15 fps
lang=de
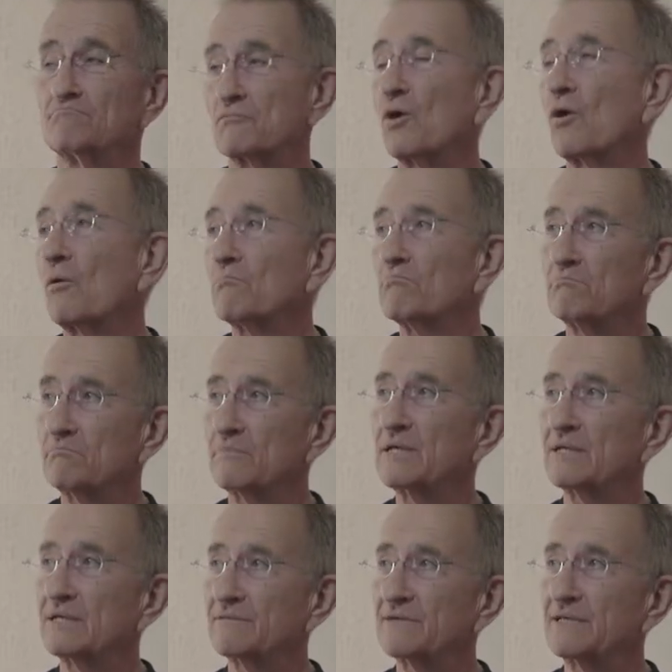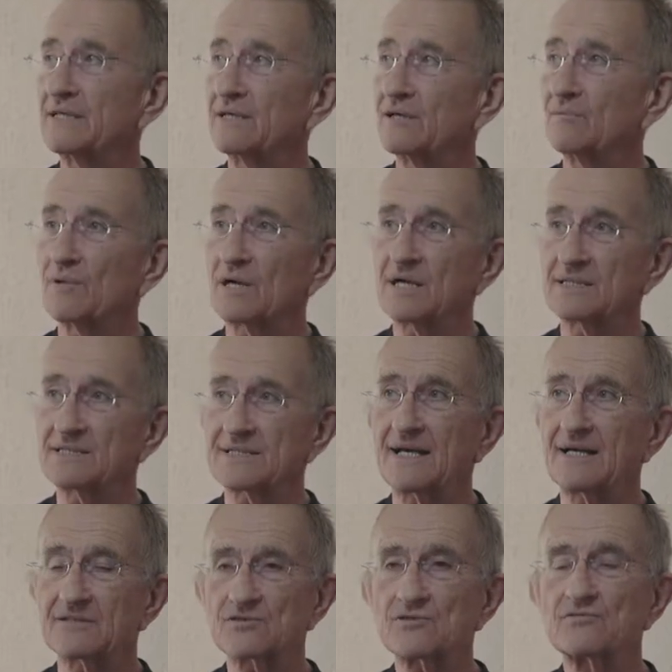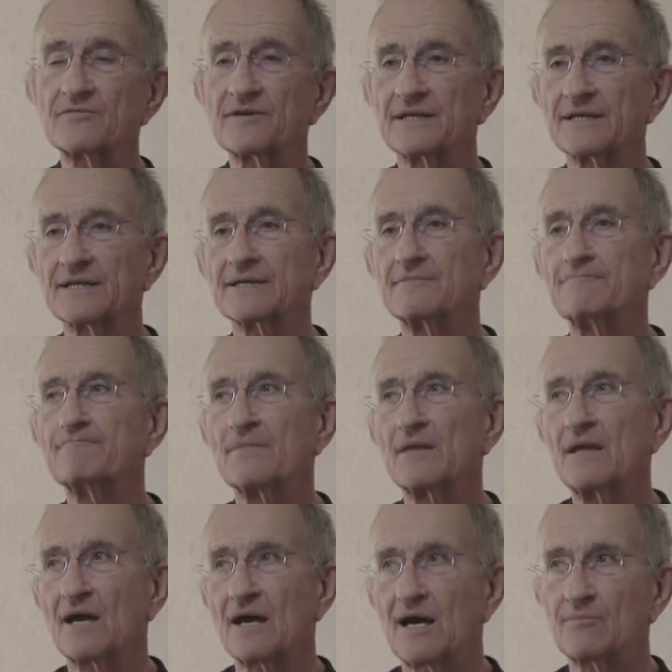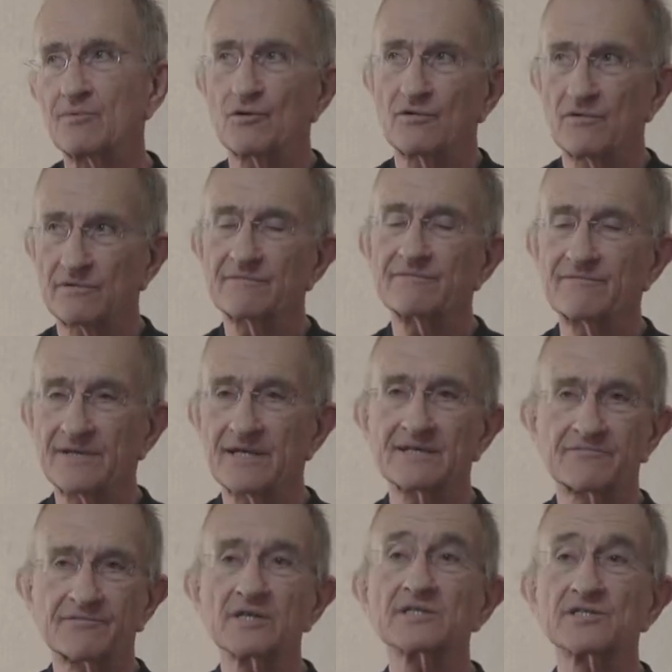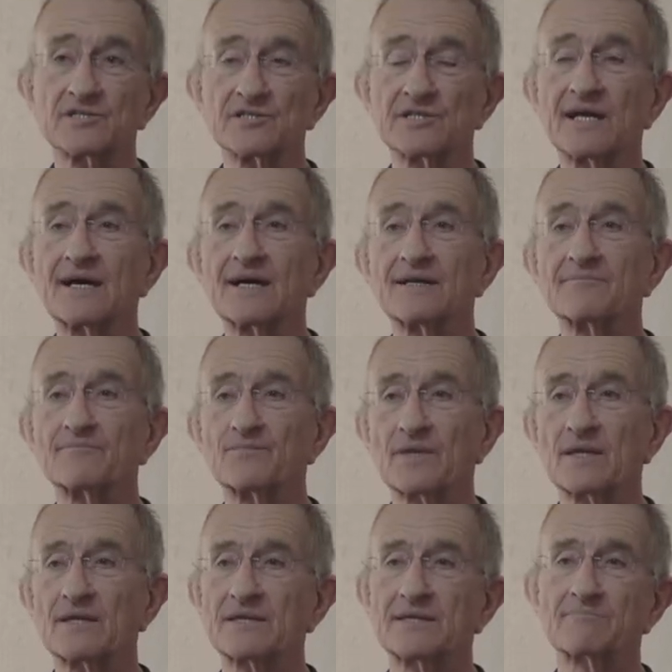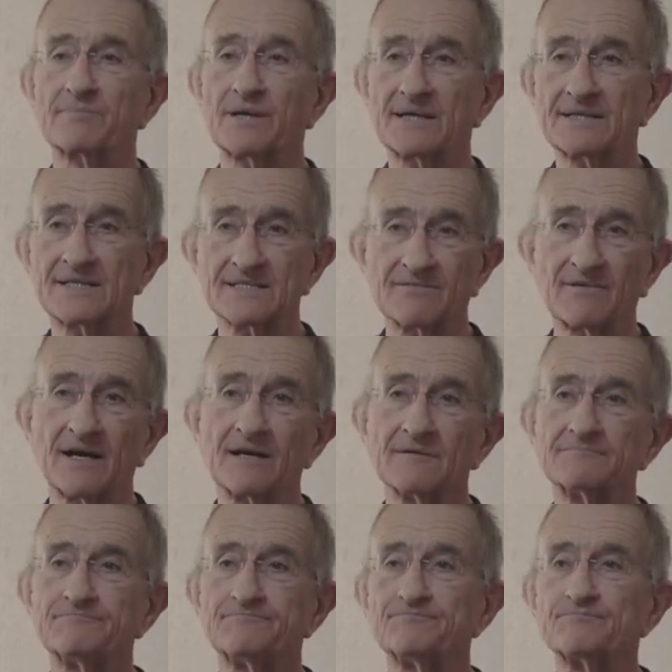ja, mehr oder weniger, man kann sagen, zufällig, aber während 40 Jahren in Paris war.